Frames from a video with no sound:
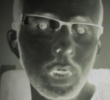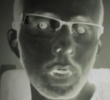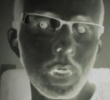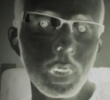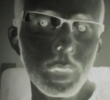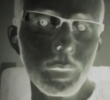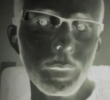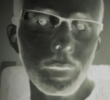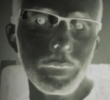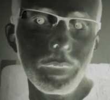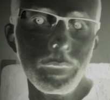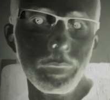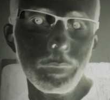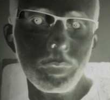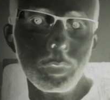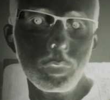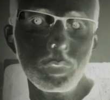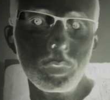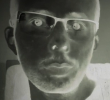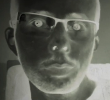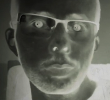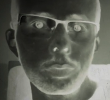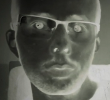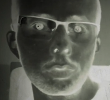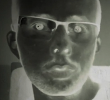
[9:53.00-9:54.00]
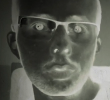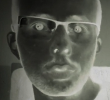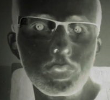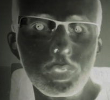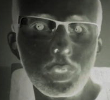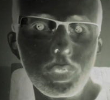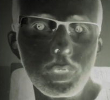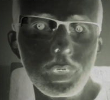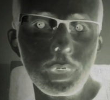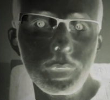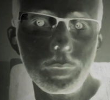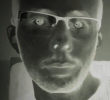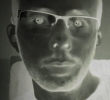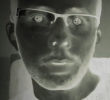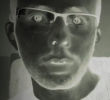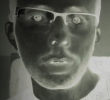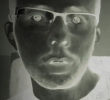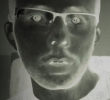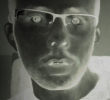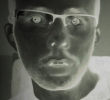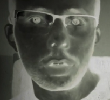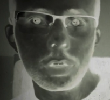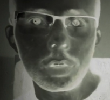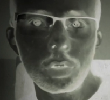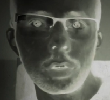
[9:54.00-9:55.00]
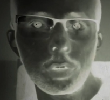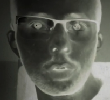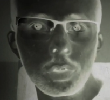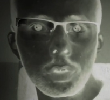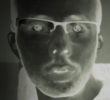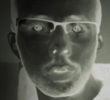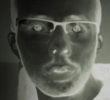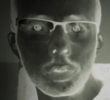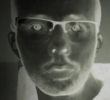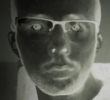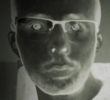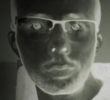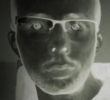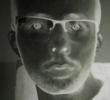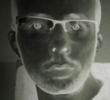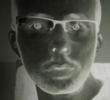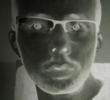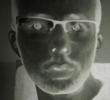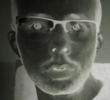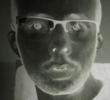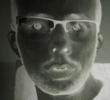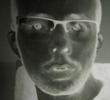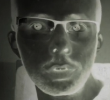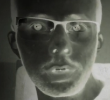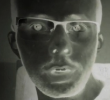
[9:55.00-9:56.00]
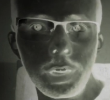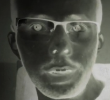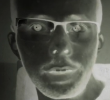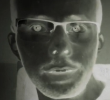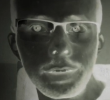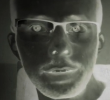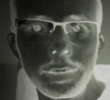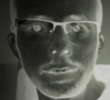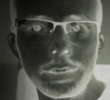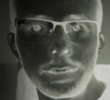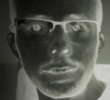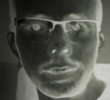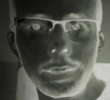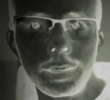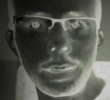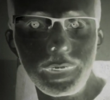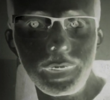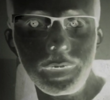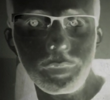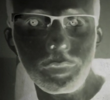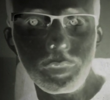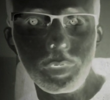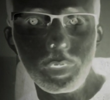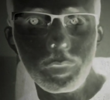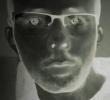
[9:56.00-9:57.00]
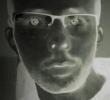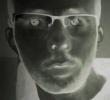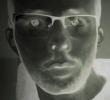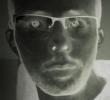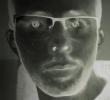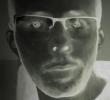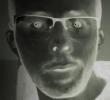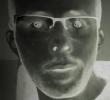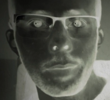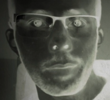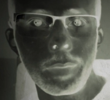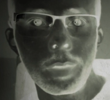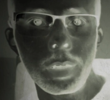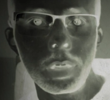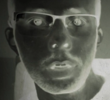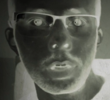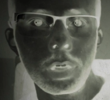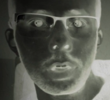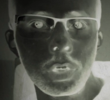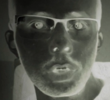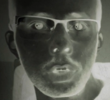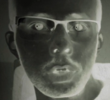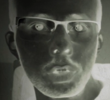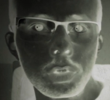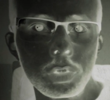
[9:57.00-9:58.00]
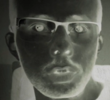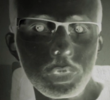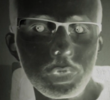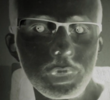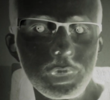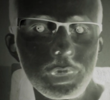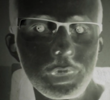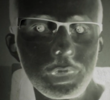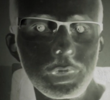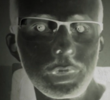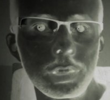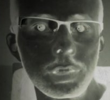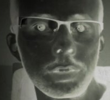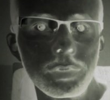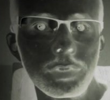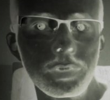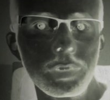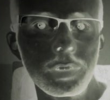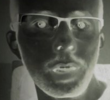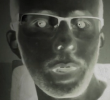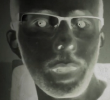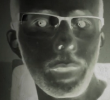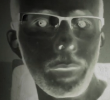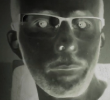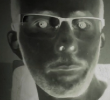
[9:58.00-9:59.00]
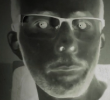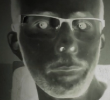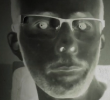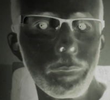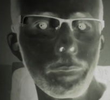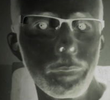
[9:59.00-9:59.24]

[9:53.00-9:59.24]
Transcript: Quand il avait beaucoup plus de temps libre que bon sang, il a décidé d'aller voir lui-même ce qui signifiait